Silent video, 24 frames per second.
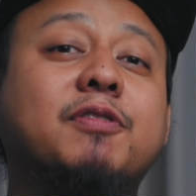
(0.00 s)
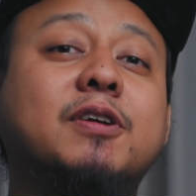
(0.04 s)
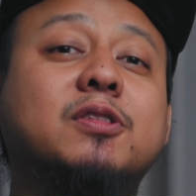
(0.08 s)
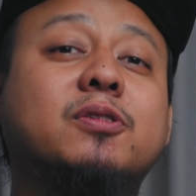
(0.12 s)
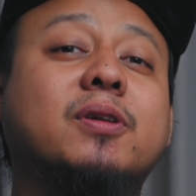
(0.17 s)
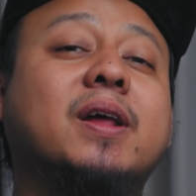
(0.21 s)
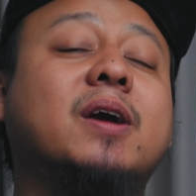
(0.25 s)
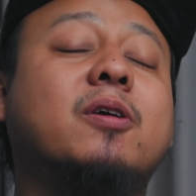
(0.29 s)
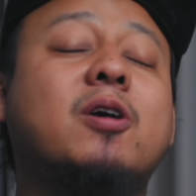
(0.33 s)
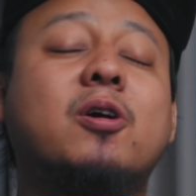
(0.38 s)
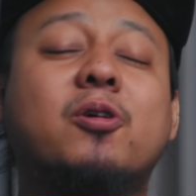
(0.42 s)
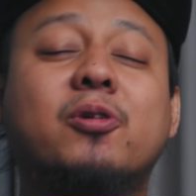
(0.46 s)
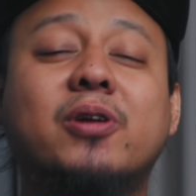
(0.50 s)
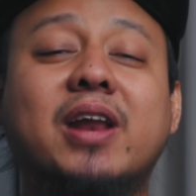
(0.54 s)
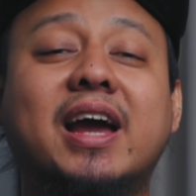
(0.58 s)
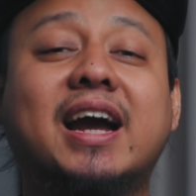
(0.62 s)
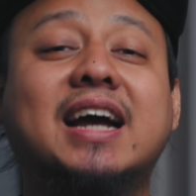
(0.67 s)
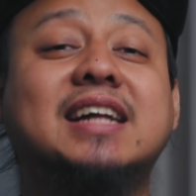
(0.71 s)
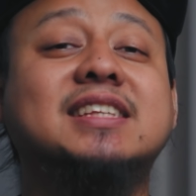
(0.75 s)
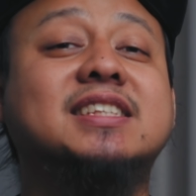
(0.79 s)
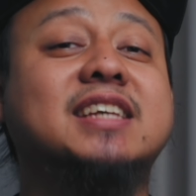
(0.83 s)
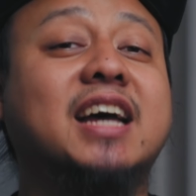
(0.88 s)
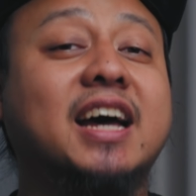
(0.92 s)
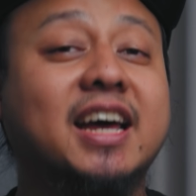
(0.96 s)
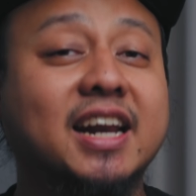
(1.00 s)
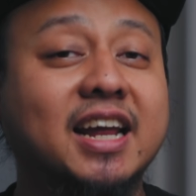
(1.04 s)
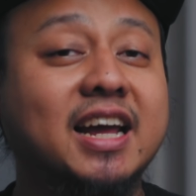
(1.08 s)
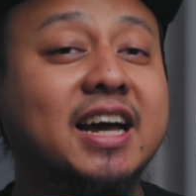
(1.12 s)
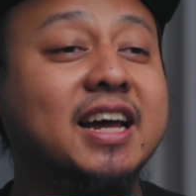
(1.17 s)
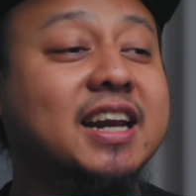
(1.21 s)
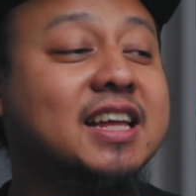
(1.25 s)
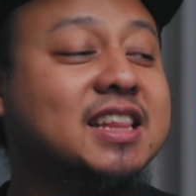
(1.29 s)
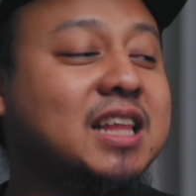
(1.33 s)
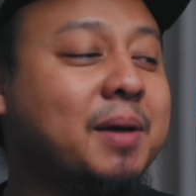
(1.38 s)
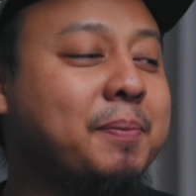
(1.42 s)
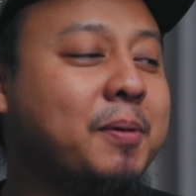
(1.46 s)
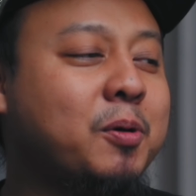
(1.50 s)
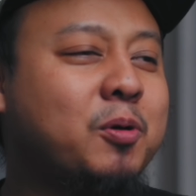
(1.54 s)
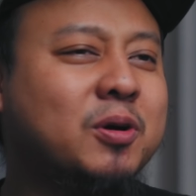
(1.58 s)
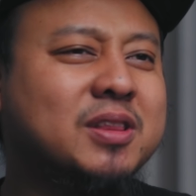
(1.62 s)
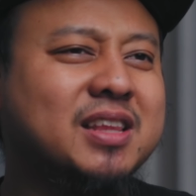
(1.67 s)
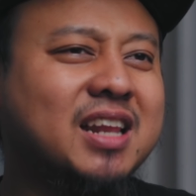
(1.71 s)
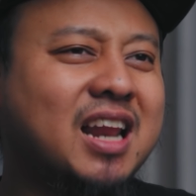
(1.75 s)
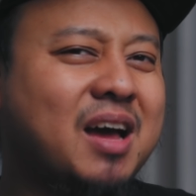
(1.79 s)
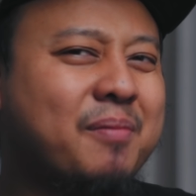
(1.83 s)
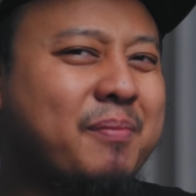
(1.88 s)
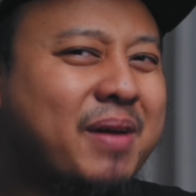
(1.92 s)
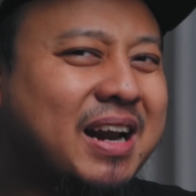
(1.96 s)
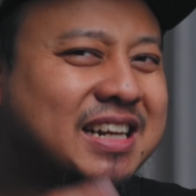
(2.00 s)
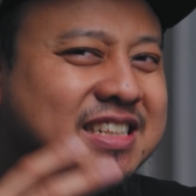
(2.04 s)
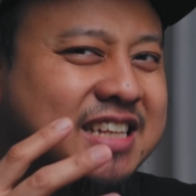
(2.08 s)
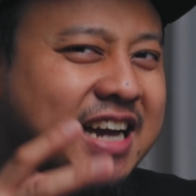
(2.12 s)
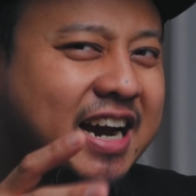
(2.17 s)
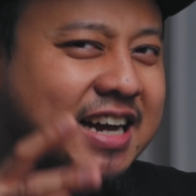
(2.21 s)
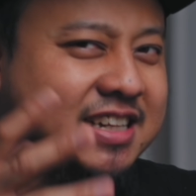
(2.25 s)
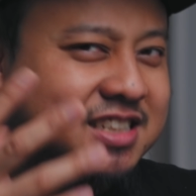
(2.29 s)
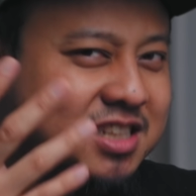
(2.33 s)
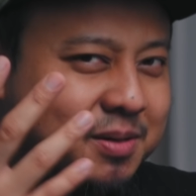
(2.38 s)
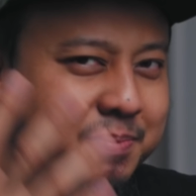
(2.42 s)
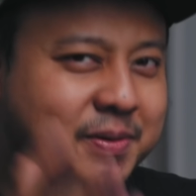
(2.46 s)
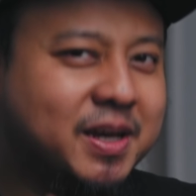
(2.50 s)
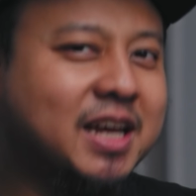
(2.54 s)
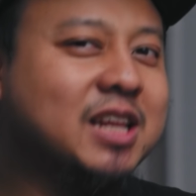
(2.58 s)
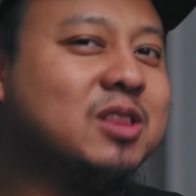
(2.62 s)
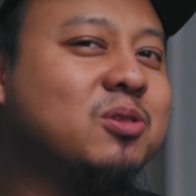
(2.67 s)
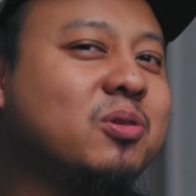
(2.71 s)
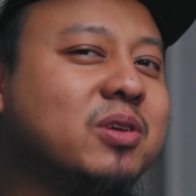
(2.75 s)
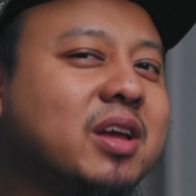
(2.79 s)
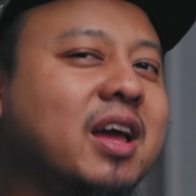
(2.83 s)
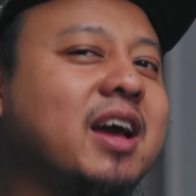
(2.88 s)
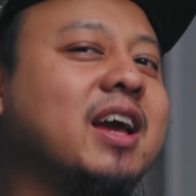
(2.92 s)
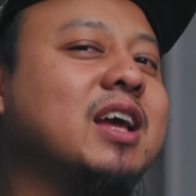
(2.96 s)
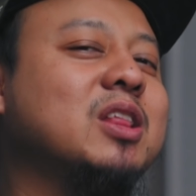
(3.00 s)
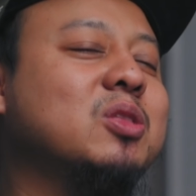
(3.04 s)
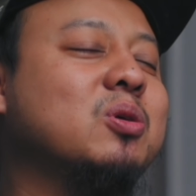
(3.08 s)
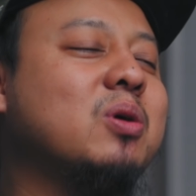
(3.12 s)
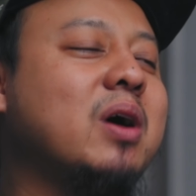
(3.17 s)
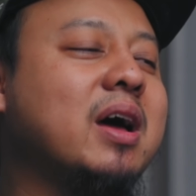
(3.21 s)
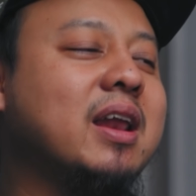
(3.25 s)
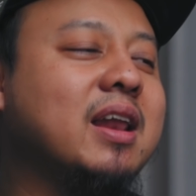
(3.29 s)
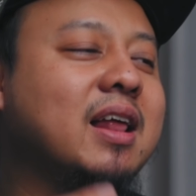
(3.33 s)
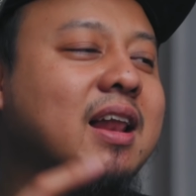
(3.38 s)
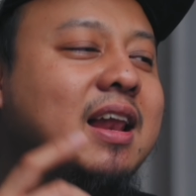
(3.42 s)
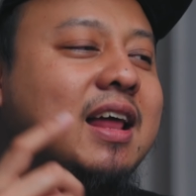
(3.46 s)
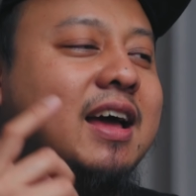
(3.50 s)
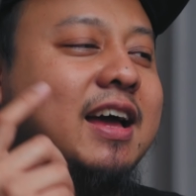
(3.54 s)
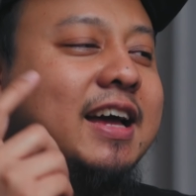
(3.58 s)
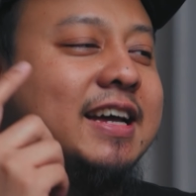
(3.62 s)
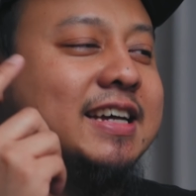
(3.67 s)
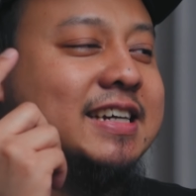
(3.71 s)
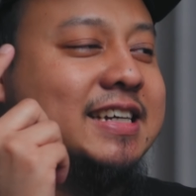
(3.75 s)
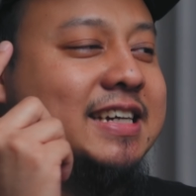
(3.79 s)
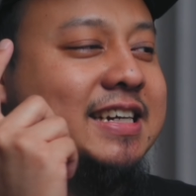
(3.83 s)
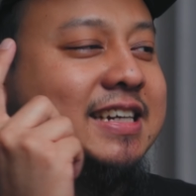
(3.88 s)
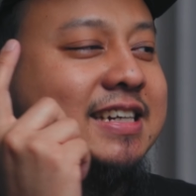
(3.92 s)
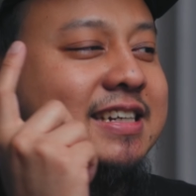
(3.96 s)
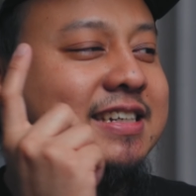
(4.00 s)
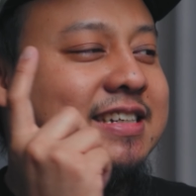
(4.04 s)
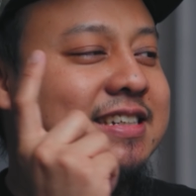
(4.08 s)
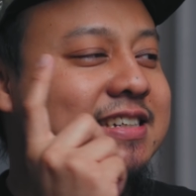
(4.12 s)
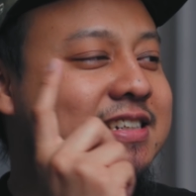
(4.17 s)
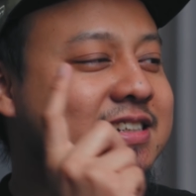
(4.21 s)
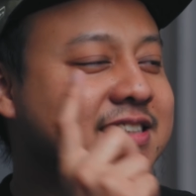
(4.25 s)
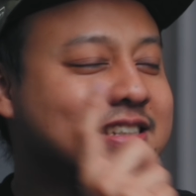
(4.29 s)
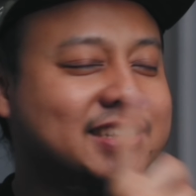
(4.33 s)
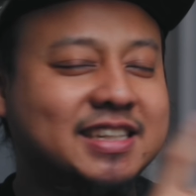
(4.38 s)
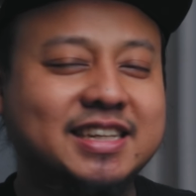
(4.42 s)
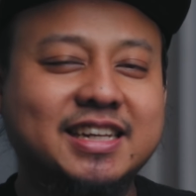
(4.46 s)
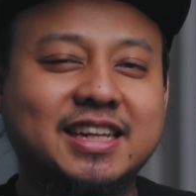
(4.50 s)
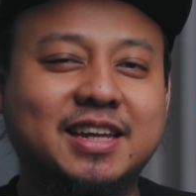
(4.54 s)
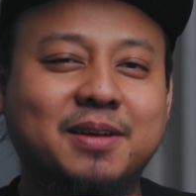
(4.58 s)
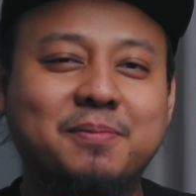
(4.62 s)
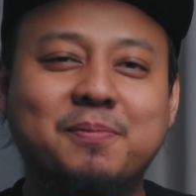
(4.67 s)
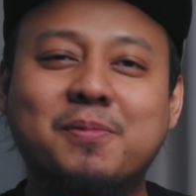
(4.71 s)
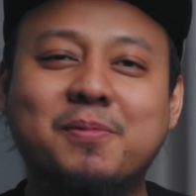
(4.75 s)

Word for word: fitur yang gue gunakan sehari-hari tapi gue tidak merasakan sebegitunya itu adalah uh, ini